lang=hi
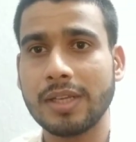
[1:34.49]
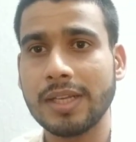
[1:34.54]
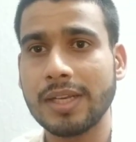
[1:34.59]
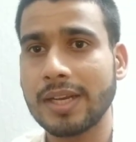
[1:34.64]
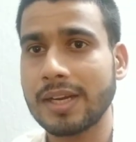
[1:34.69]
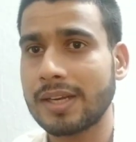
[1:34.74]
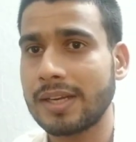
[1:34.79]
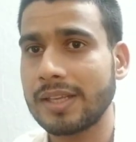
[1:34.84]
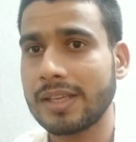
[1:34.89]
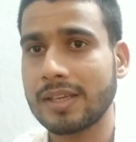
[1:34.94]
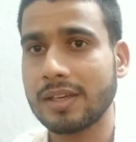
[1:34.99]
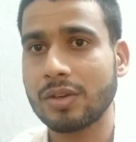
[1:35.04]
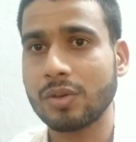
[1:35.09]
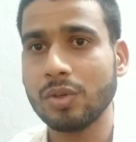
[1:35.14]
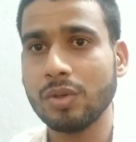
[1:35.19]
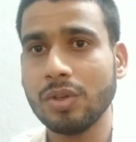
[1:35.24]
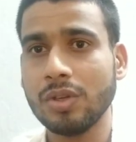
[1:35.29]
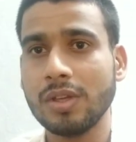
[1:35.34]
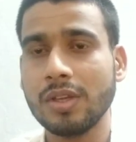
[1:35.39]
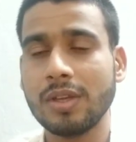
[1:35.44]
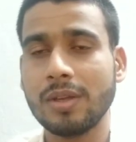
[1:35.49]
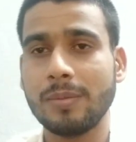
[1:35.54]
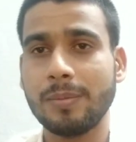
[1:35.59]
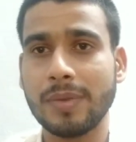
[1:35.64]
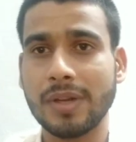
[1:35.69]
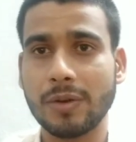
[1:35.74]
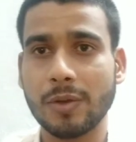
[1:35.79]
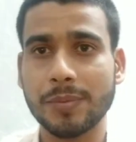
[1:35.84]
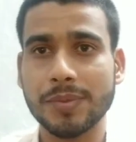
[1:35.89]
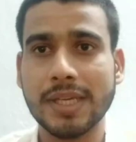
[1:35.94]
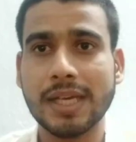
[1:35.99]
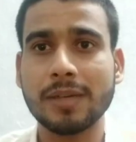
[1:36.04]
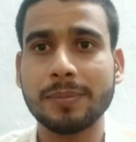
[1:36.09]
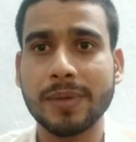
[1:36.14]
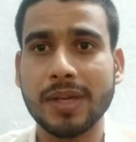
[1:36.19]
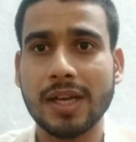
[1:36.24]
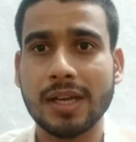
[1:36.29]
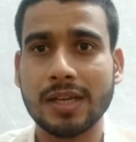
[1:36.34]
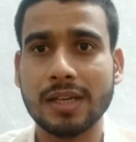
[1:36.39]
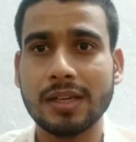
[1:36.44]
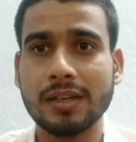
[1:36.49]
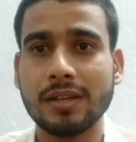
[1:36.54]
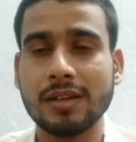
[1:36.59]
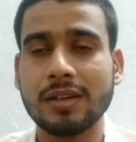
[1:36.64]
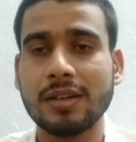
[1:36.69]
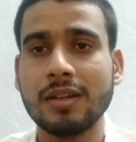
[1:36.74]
ई लर्निंग करो मेरे वेबसाइट पर आकर